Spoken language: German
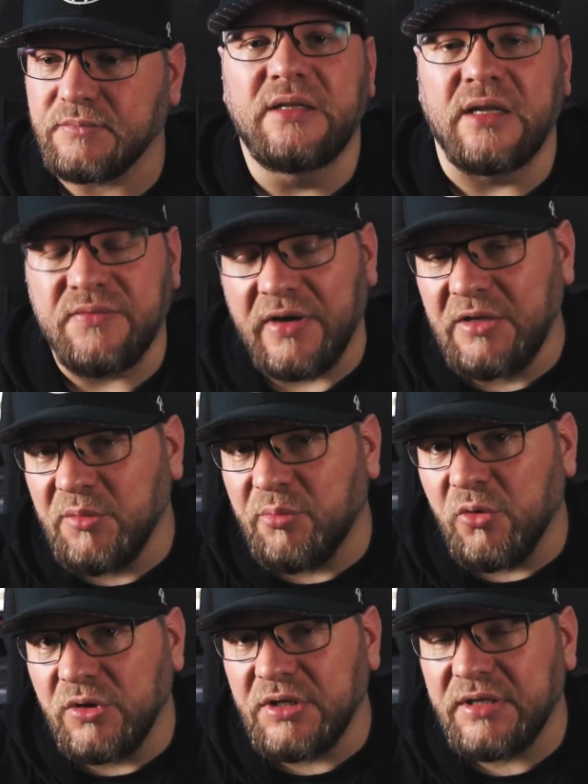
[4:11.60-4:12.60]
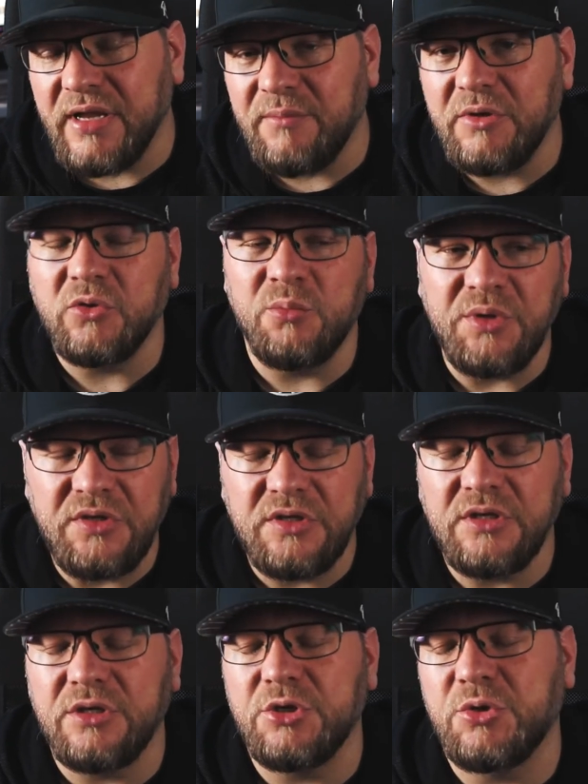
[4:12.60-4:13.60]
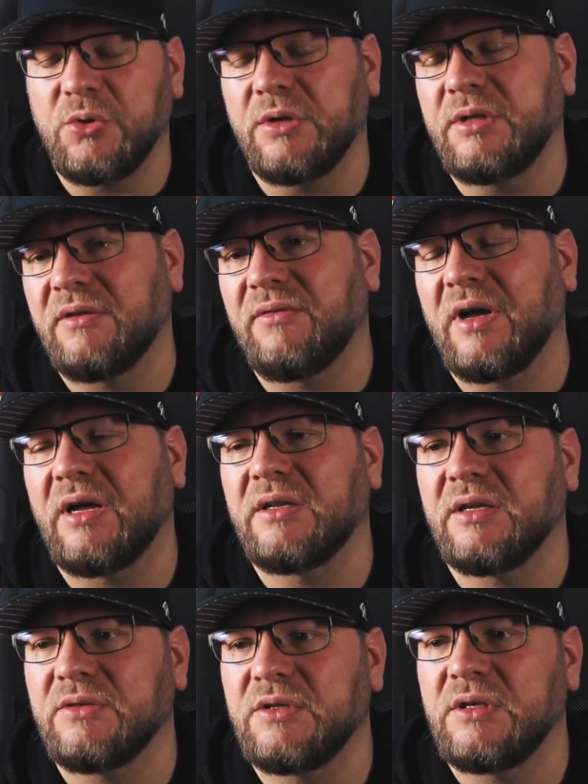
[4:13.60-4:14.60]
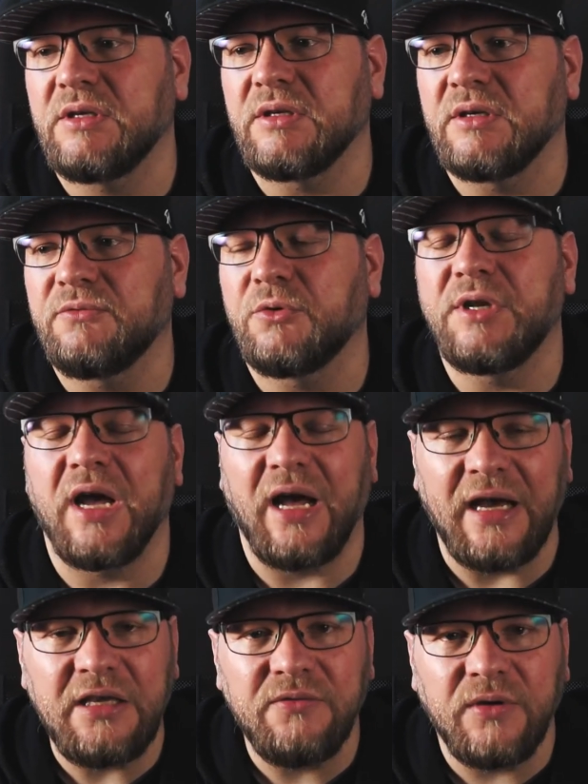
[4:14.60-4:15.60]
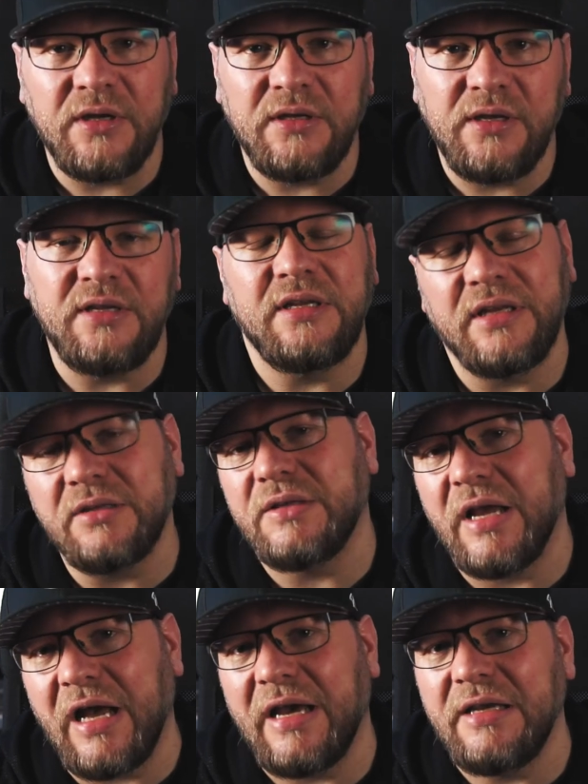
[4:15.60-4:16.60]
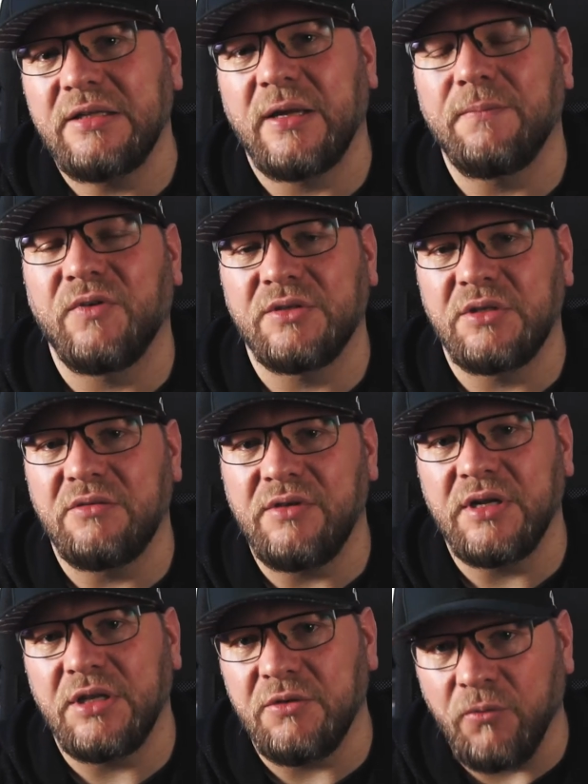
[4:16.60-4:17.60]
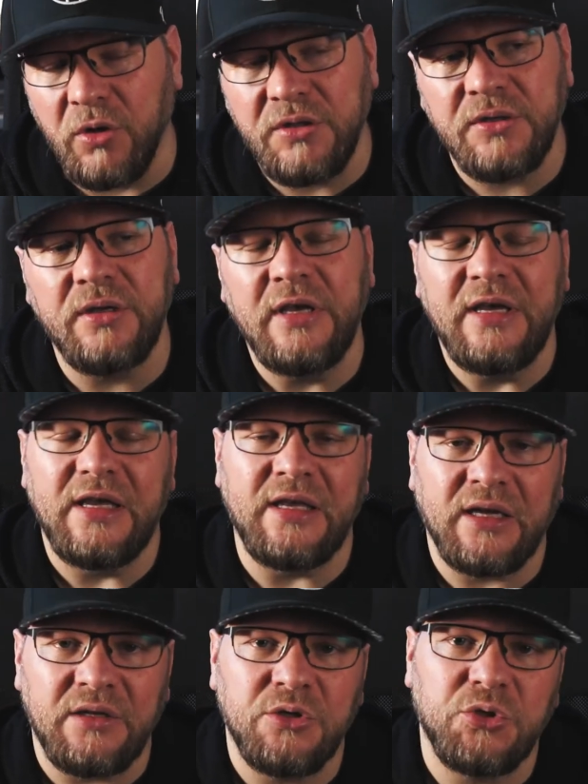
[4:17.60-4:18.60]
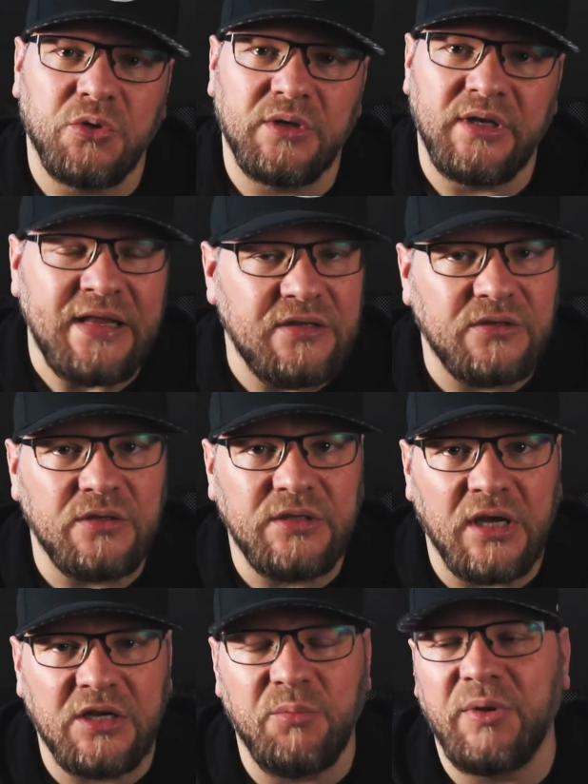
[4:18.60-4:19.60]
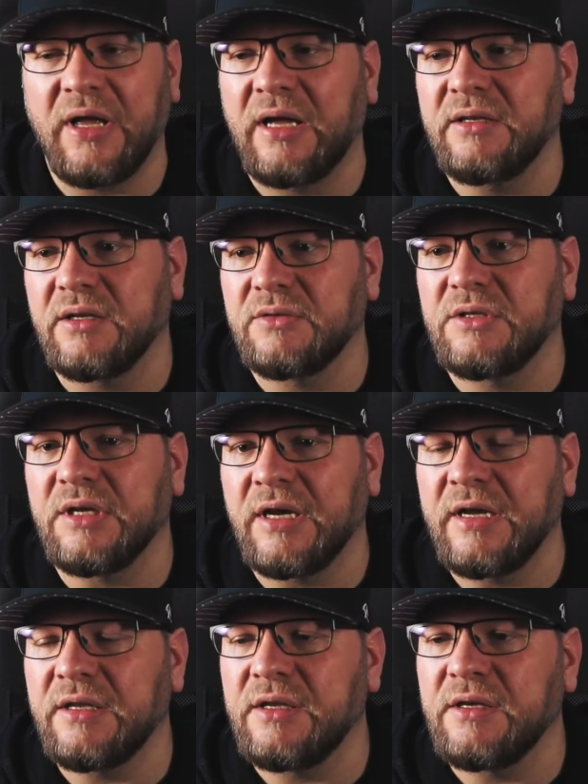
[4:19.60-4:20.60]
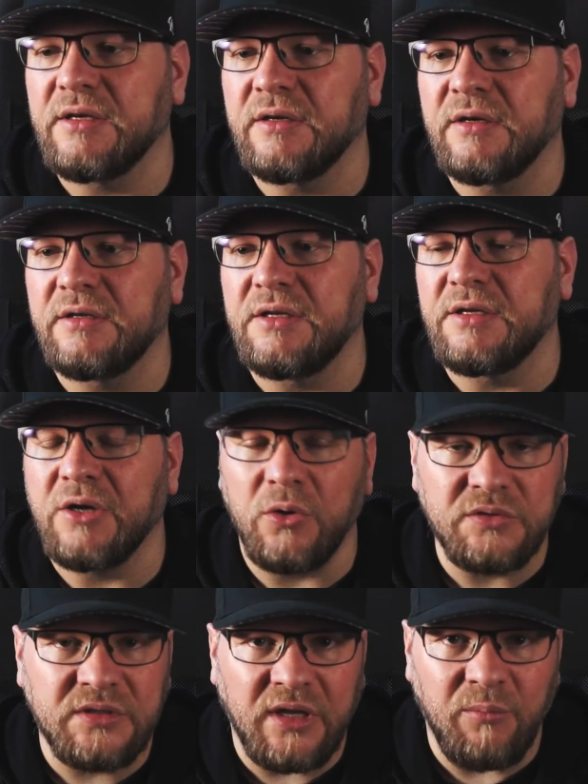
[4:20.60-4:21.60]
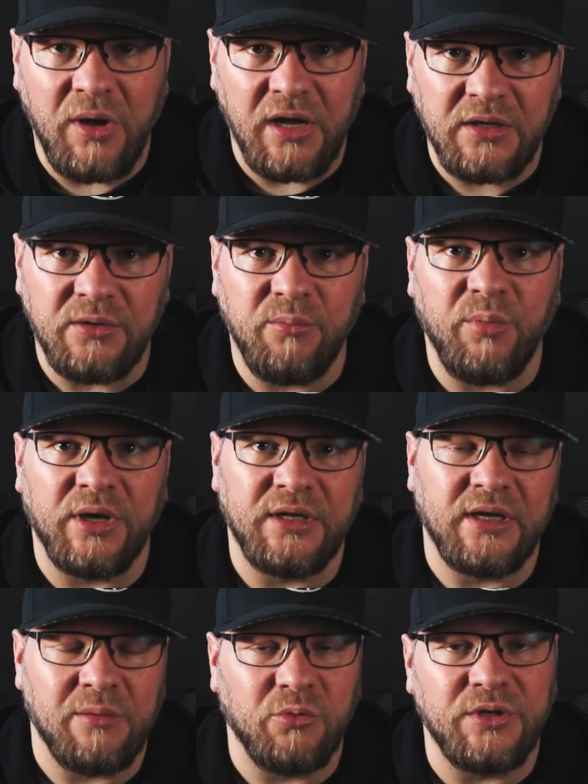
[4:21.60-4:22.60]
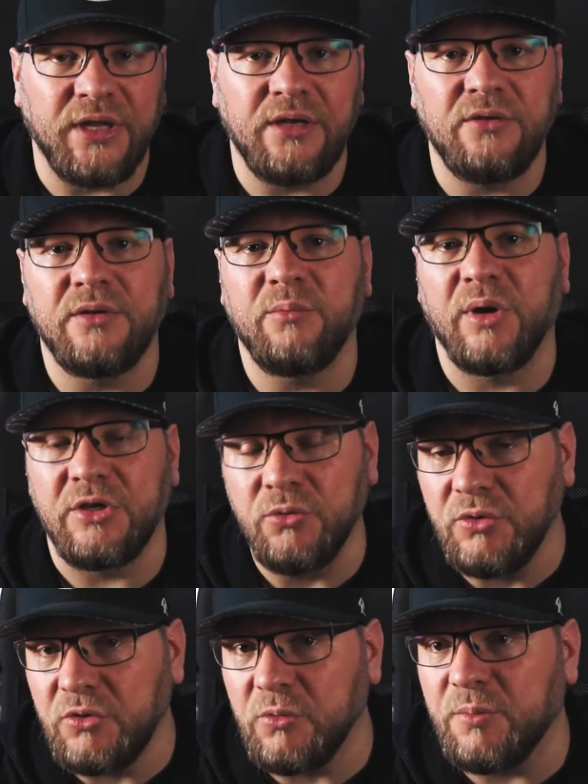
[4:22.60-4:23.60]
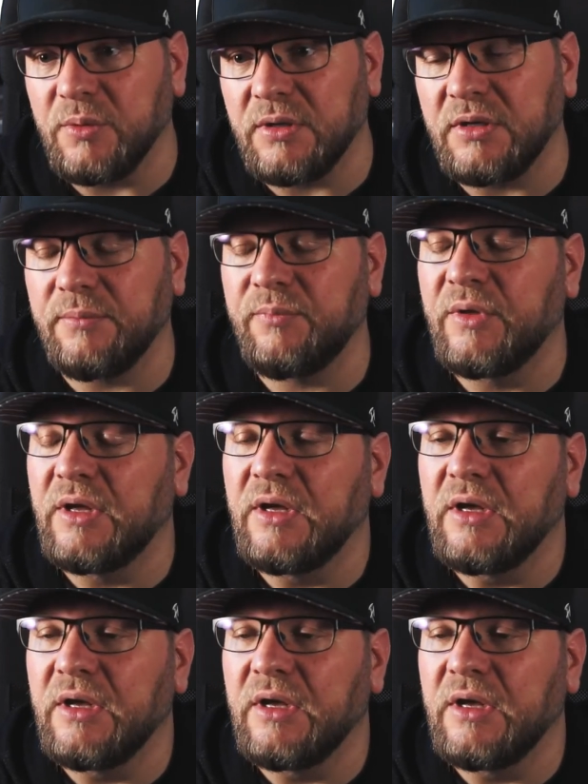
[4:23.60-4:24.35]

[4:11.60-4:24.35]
Der zweite Punkt, der mich so ein bisschen gestört hat, war, dass ich äh, von der Reichweite nicht das erreicht habe, was ich wirklich wollte. Ich hatte schon letztes Jahr geplant, dass ich eigentlich äh, die Tausender-Marke bei den Abonnenten bei YouTube ähm,